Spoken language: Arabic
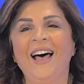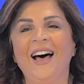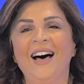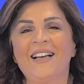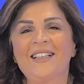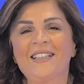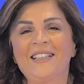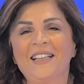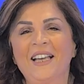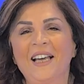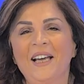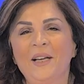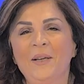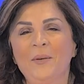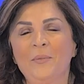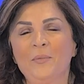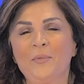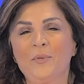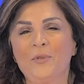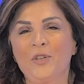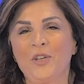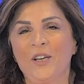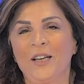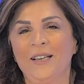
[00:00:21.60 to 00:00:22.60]
أصدقائي
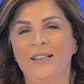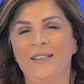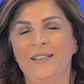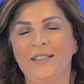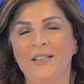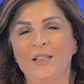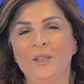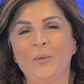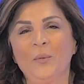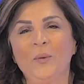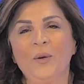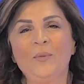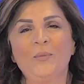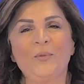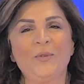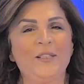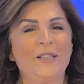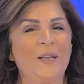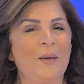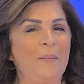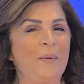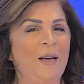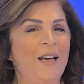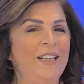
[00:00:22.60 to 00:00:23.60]
المشاهدين
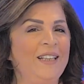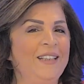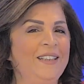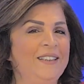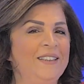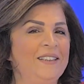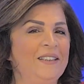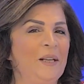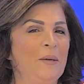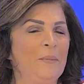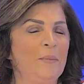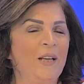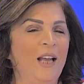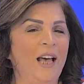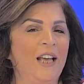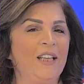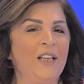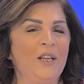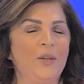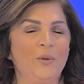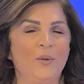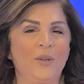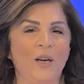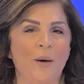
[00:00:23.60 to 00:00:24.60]
والمستمعين
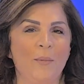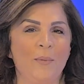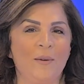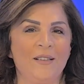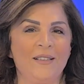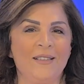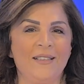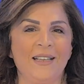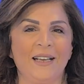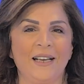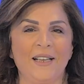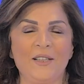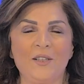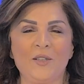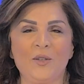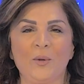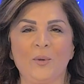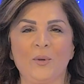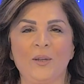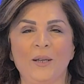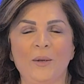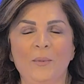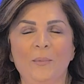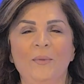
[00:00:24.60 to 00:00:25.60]
منحييكم عبر إذاعة
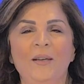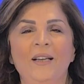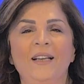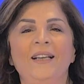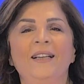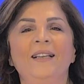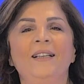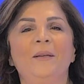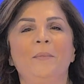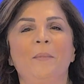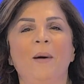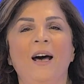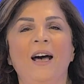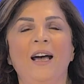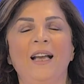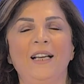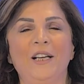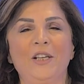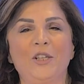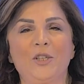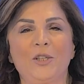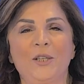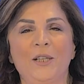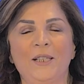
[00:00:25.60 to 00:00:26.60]
صوت لبنان مع
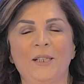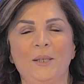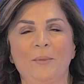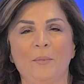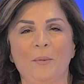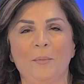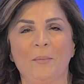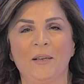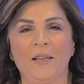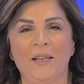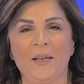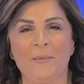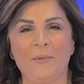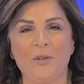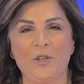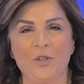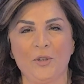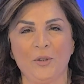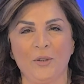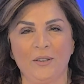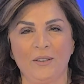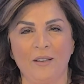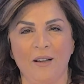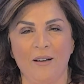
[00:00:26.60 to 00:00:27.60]
حلقة جديدة من برنامج
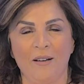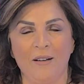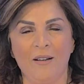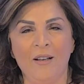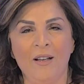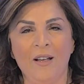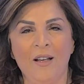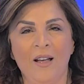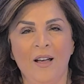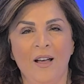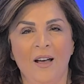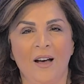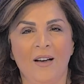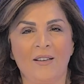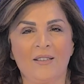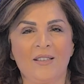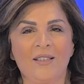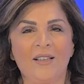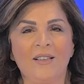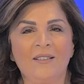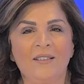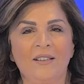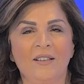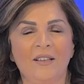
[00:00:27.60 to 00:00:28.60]
نقطة على
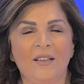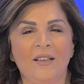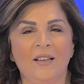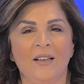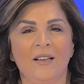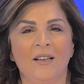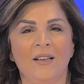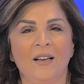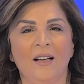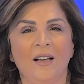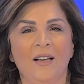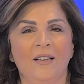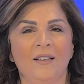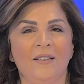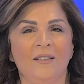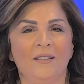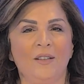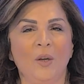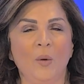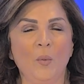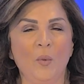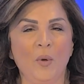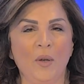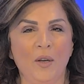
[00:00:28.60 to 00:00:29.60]
السطر رح
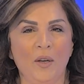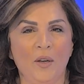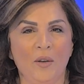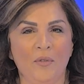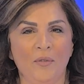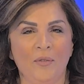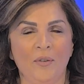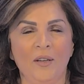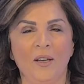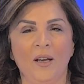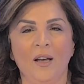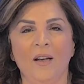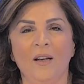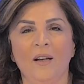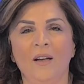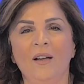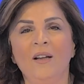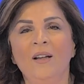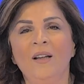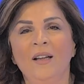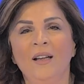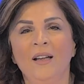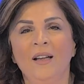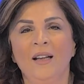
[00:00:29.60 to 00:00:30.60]
نضوي فيها
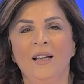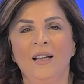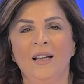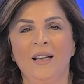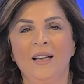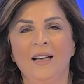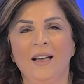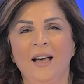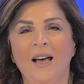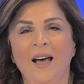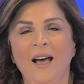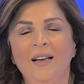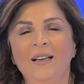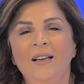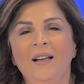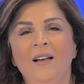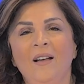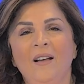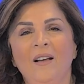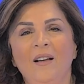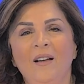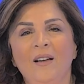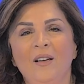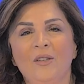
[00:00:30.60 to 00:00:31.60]
آه،
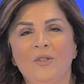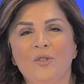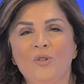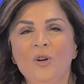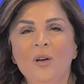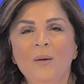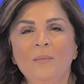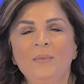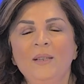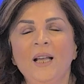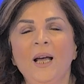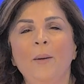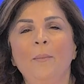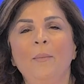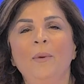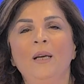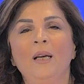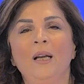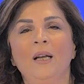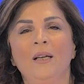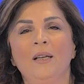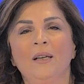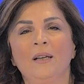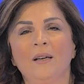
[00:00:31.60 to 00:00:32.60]
على شو عم
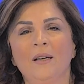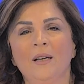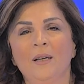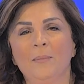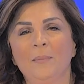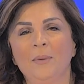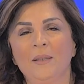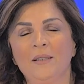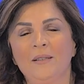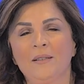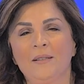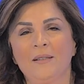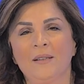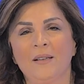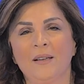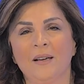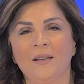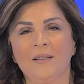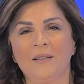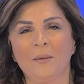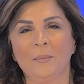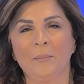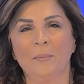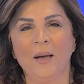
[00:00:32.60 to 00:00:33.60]
تعمل نقابة
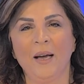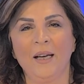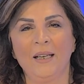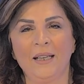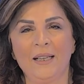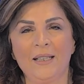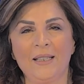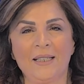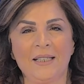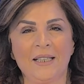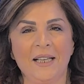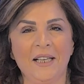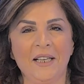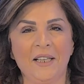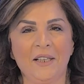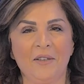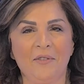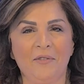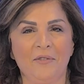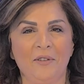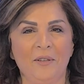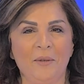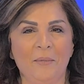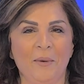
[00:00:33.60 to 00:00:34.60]
أطباء الأسنان
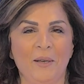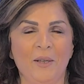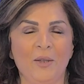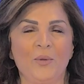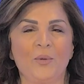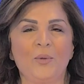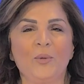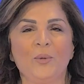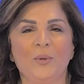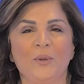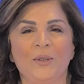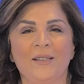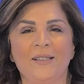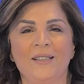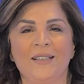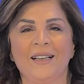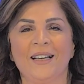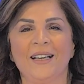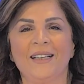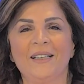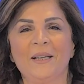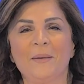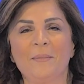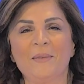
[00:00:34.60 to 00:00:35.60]
في بيروت
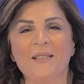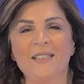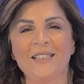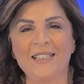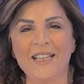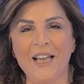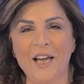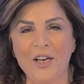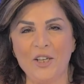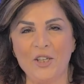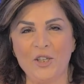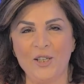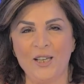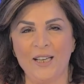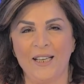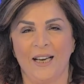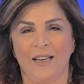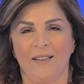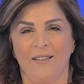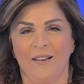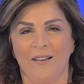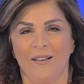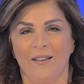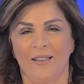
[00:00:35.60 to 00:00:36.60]
يعني مستعجلة
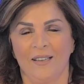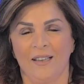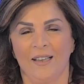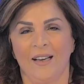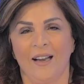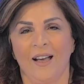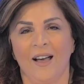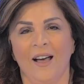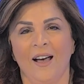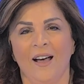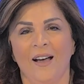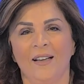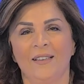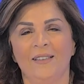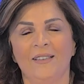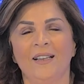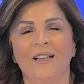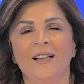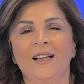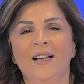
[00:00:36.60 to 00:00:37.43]
لنهار الأحد